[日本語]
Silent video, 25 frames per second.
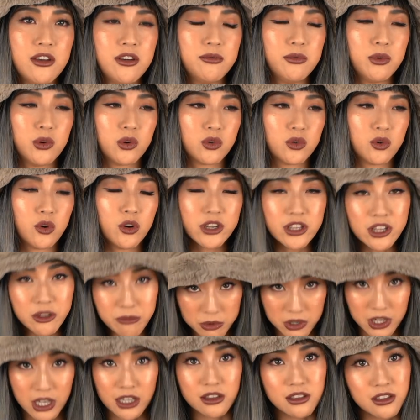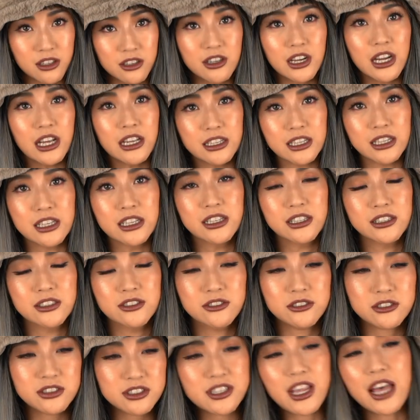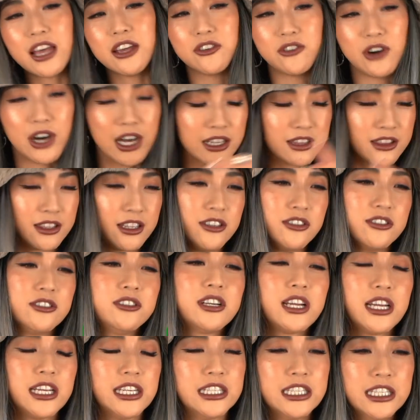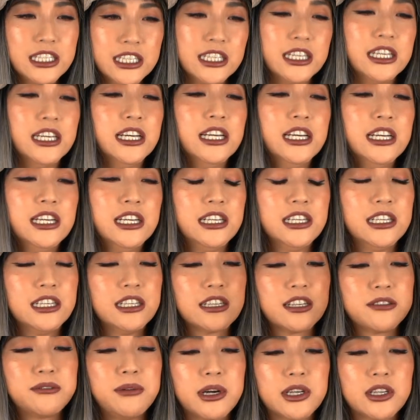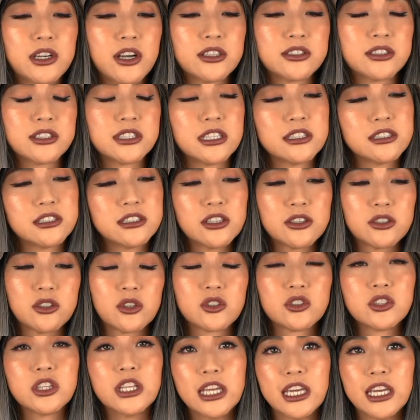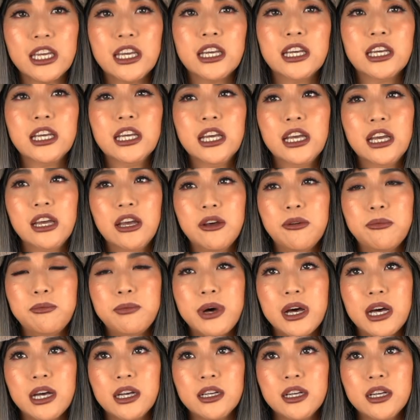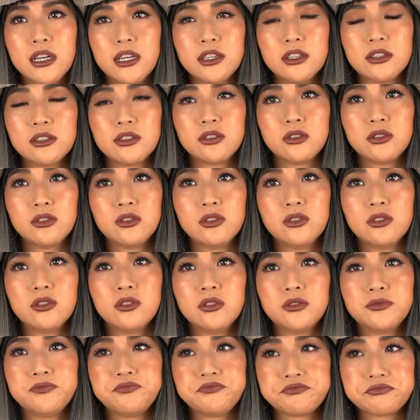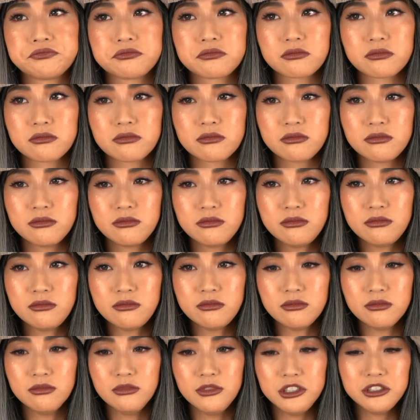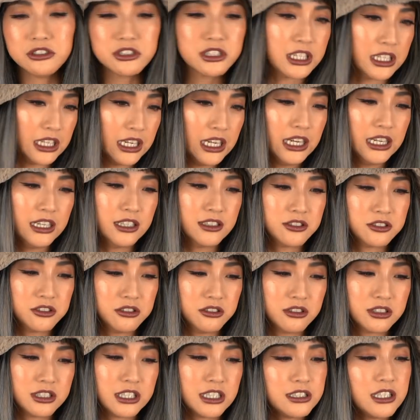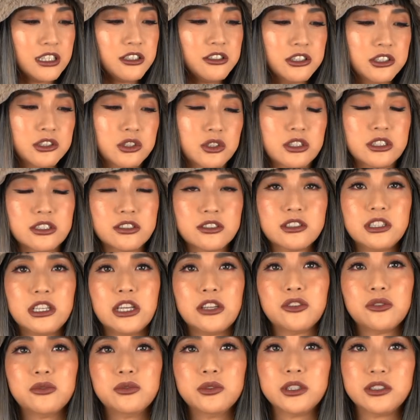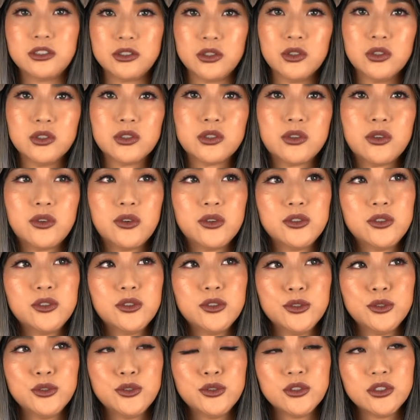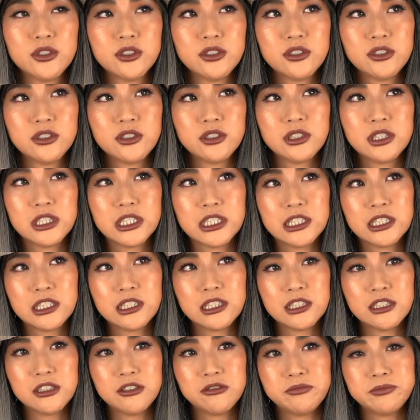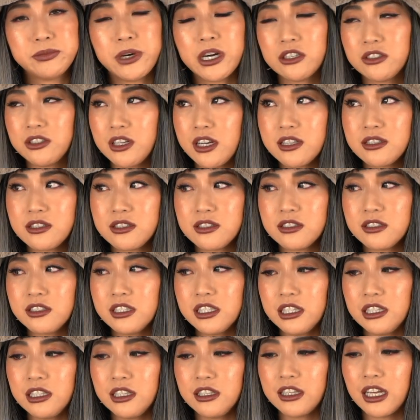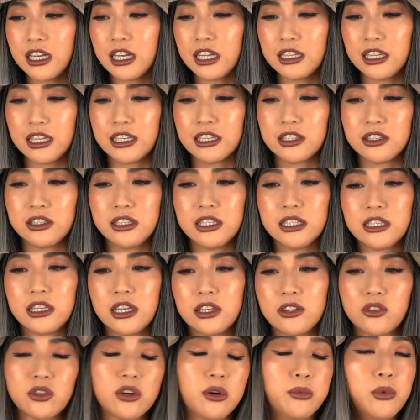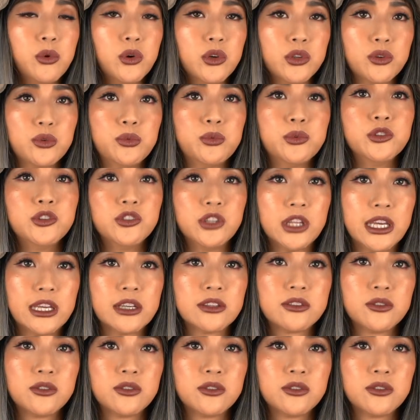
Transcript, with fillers: もうこれでもかってぐらいに、うるさいわっていうぐらいに爆発させた曲で、まあその言うたら刺さる人って少ないと思うんですよ。そういう爆発に至らない人間とかも多いと思うので、